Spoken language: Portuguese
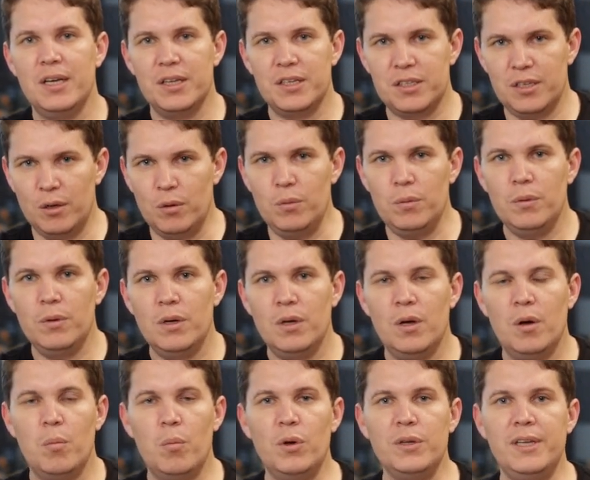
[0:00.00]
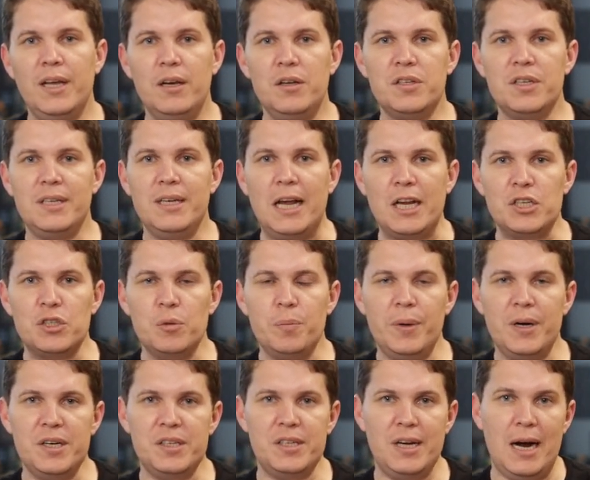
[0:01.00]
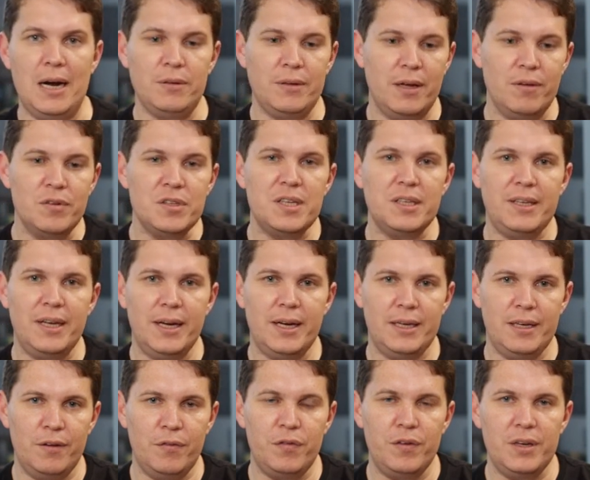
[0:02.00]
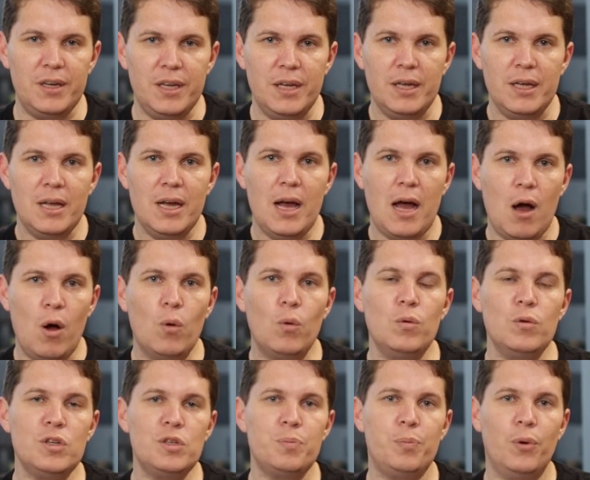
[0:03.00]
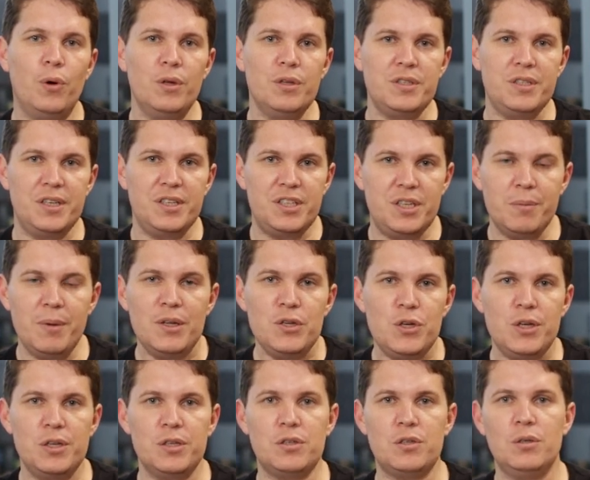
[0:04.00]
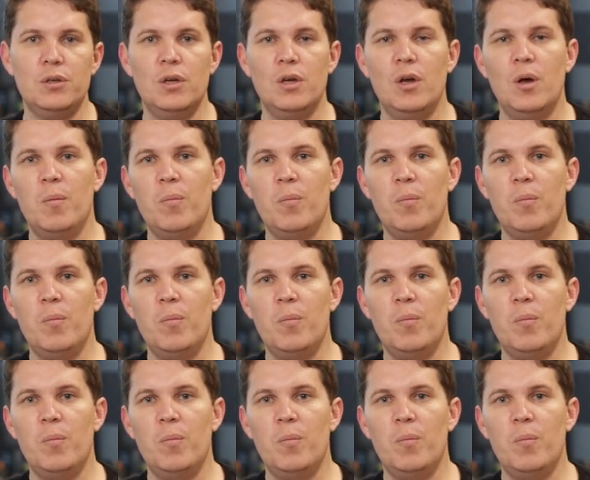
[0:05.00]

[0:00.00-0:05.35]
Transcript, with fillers: São modelos que dá super certo, aí você tem que definir alguns pontos em cima disso.